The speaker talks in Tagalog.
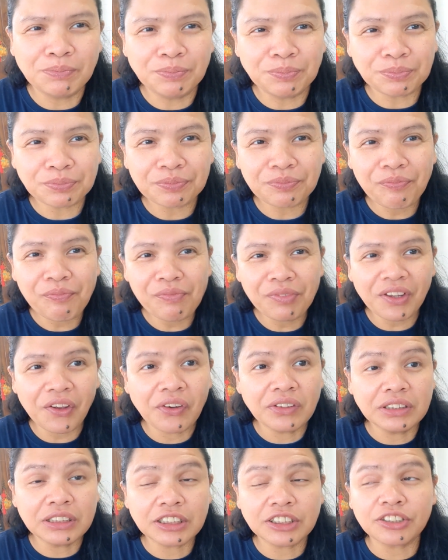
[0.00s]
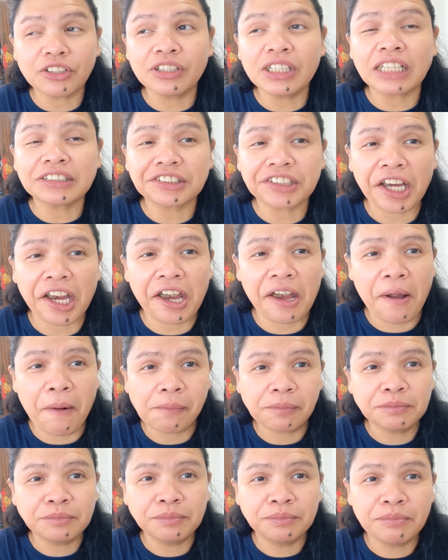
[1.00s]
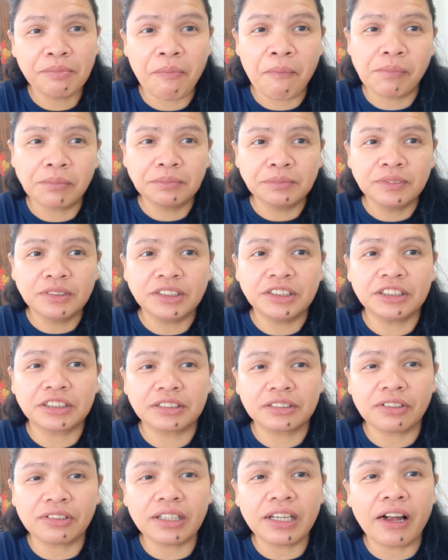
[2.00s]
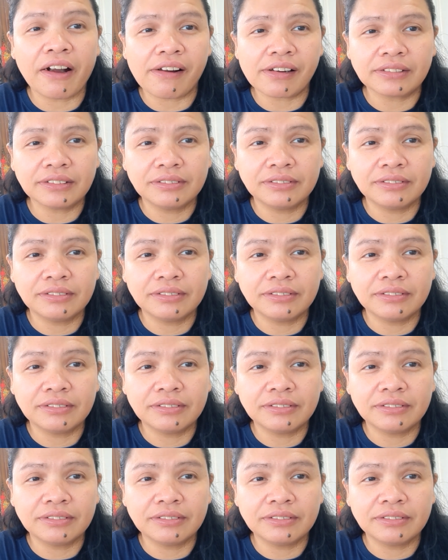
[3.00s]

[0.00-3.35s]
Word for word: Ayhan. 6 o'clock, te. Ha? 6 o'clock.